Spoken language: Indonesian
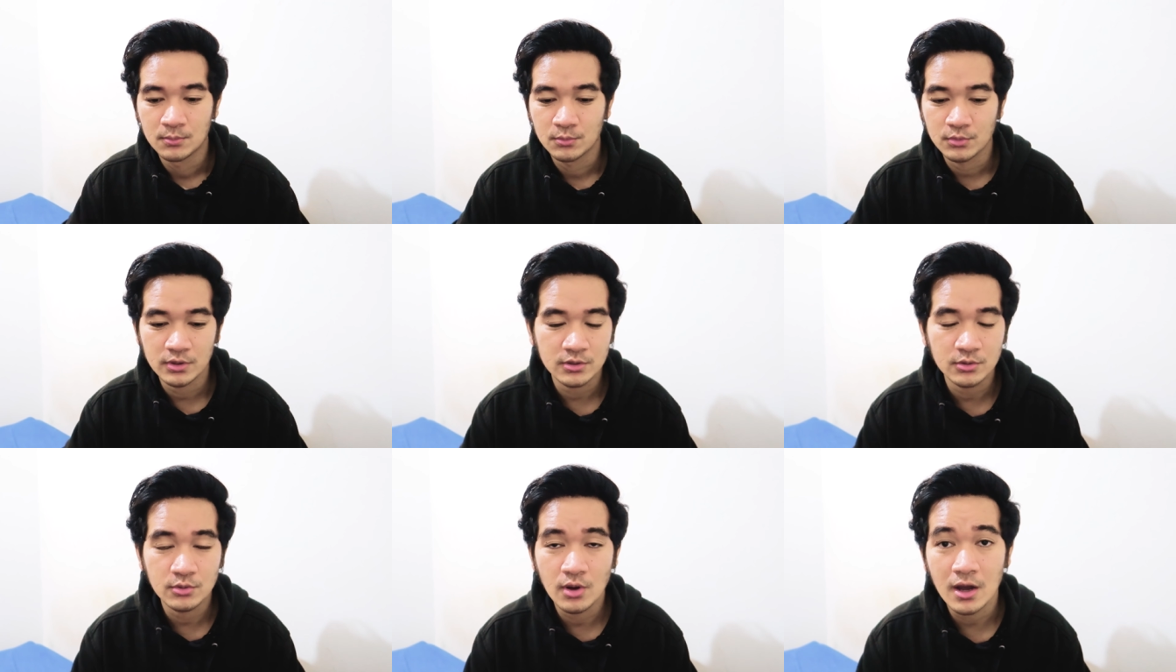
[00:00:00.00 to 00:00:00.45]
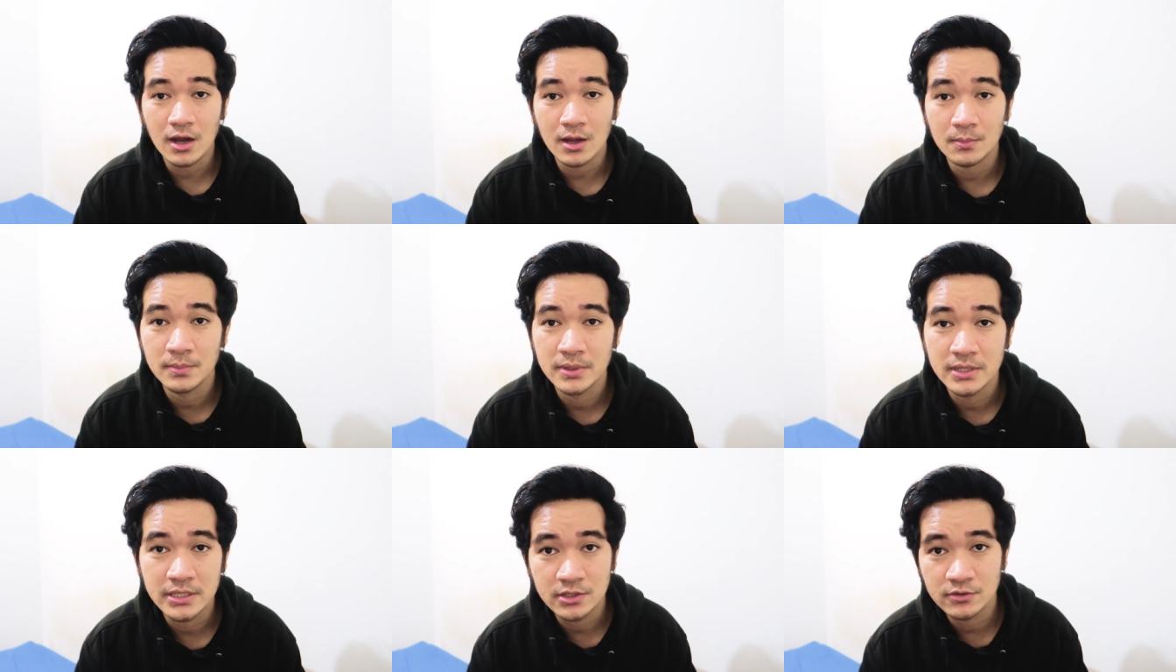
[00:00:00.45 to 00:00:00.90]
Mungkin gua
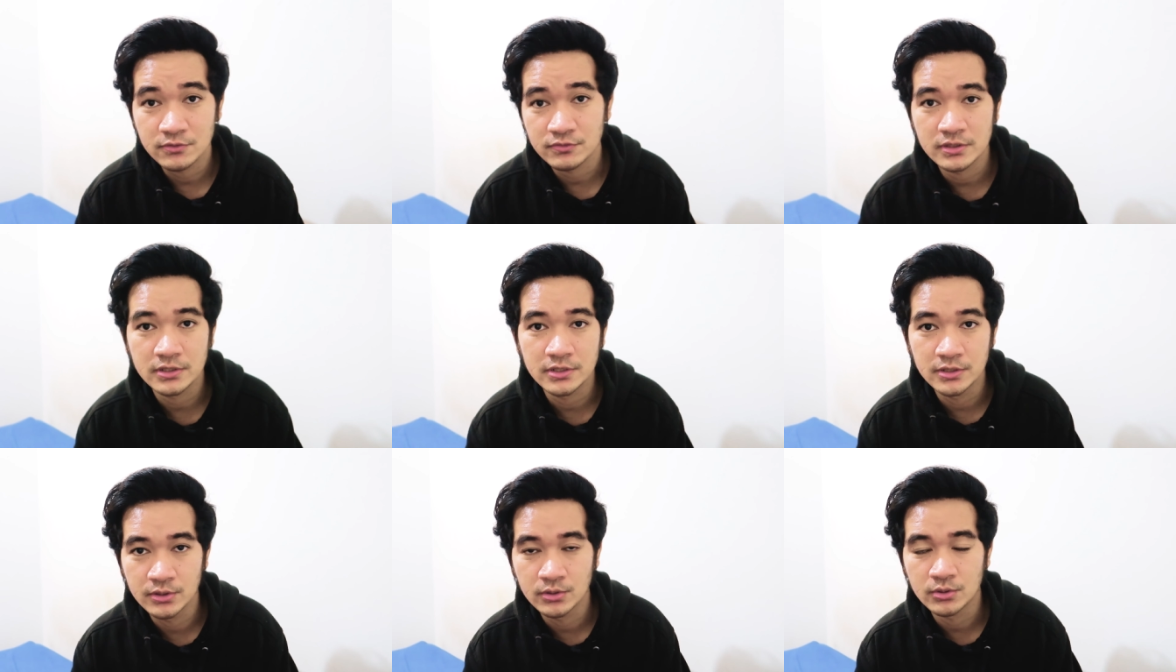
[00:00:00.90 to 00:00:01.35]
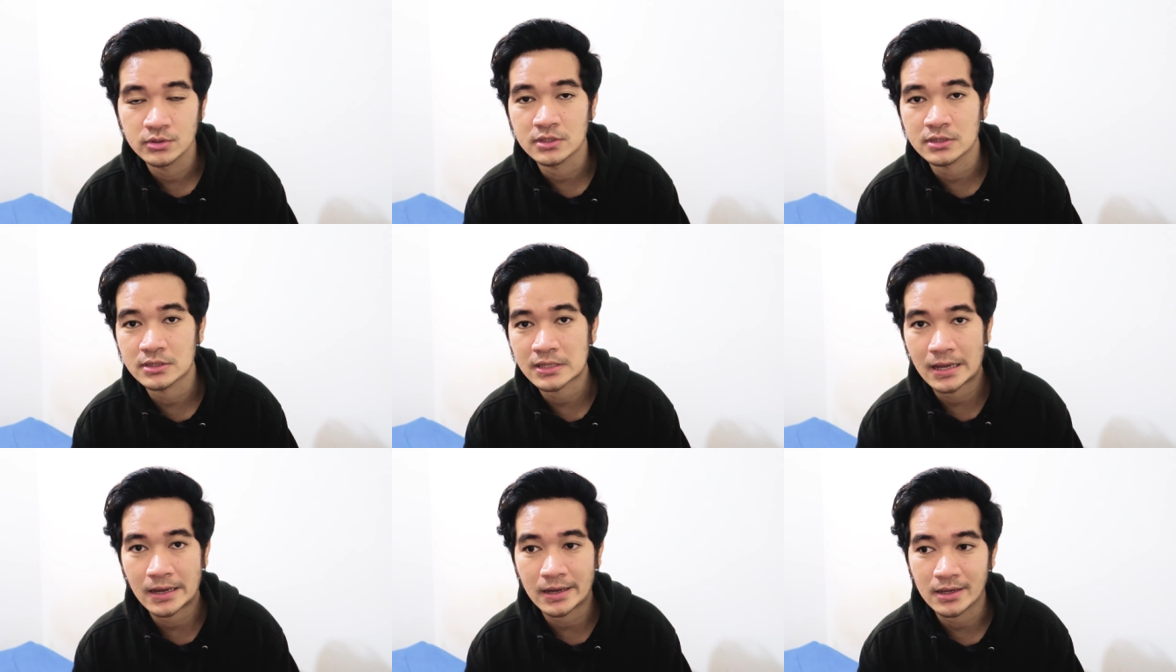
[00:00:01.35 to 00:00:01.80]
akan bikin video
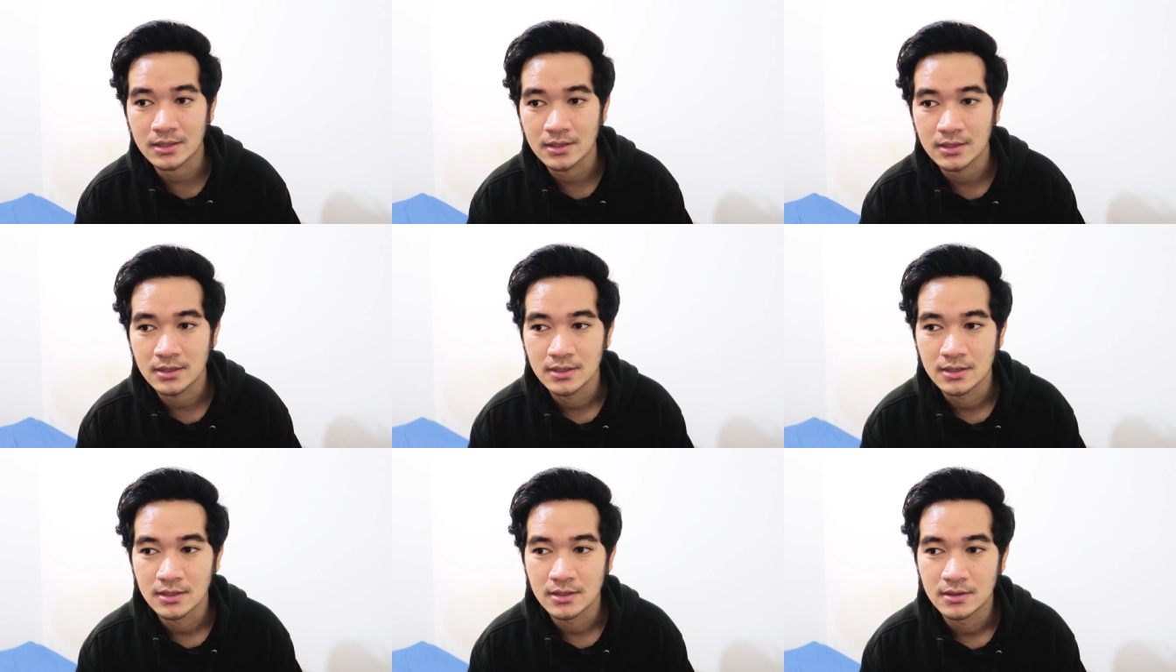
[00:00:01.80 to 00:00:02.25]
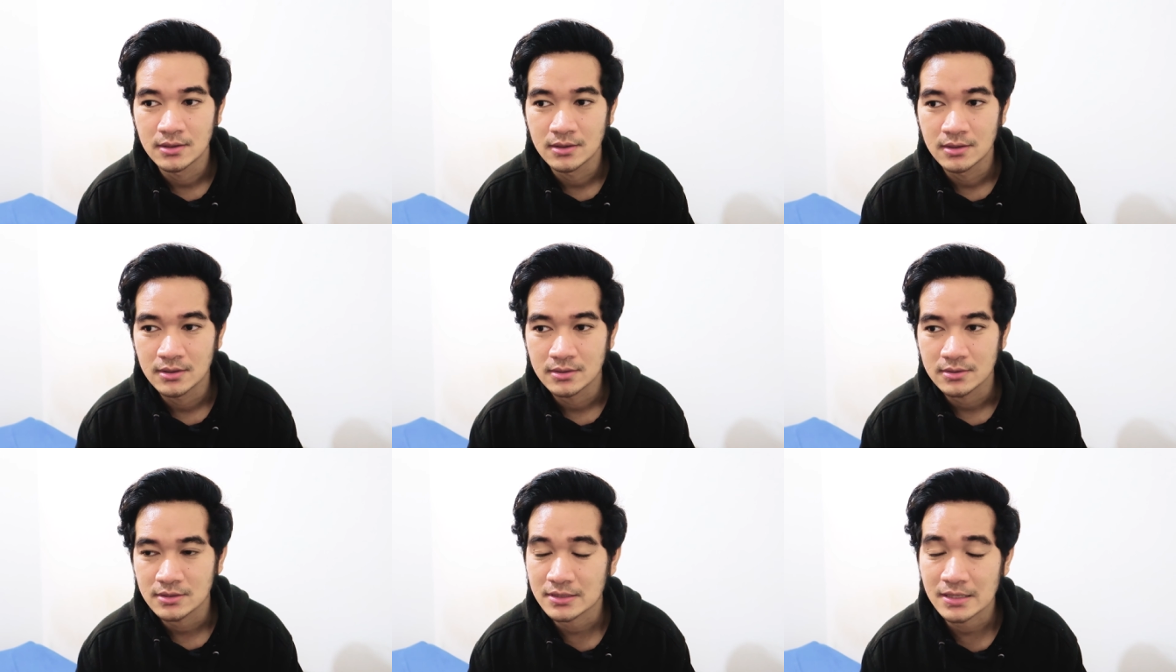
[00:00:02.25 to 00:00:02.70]
tentang
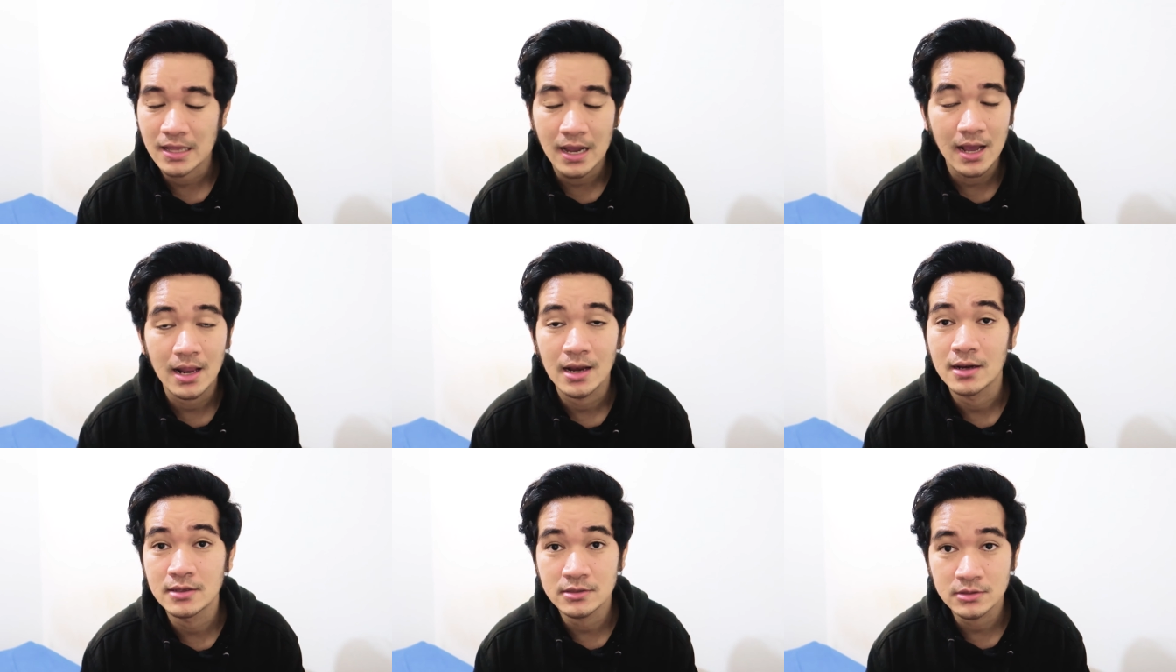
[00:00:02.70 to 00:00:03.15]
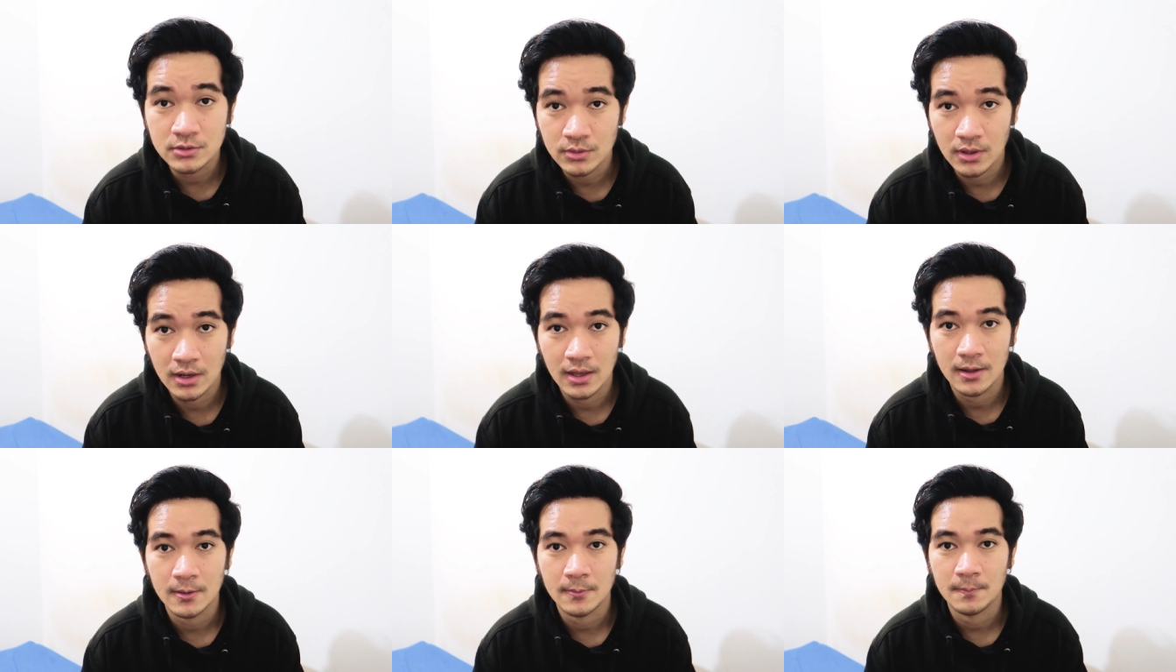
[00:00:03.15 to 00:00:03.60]
tentang hal
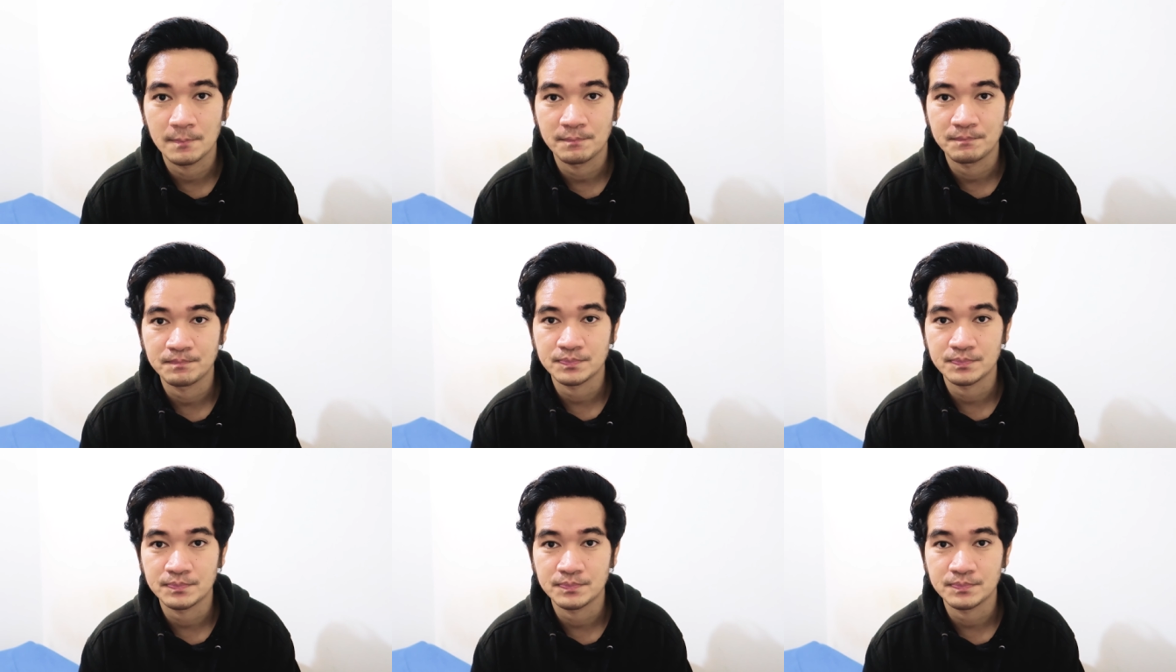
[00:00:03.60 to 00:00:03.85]
itulah.